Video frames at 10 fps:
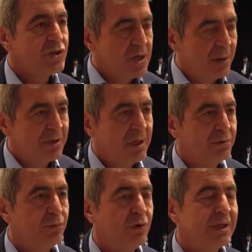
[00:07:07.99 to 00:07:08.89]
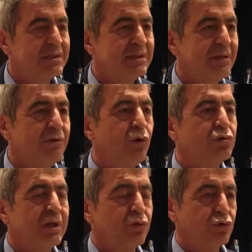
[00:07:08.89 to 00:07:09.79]
Cami Kebir bölgesinde ve
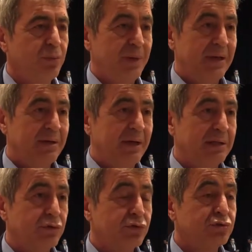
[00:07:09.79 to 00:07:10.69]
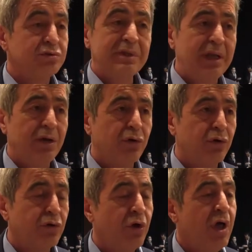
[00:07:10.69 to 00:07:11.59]
oradaki otoparkı kaldırıyorsunuz. Nereye
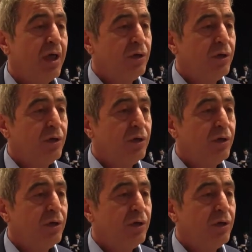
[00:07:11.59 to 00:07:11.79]
koyuyor?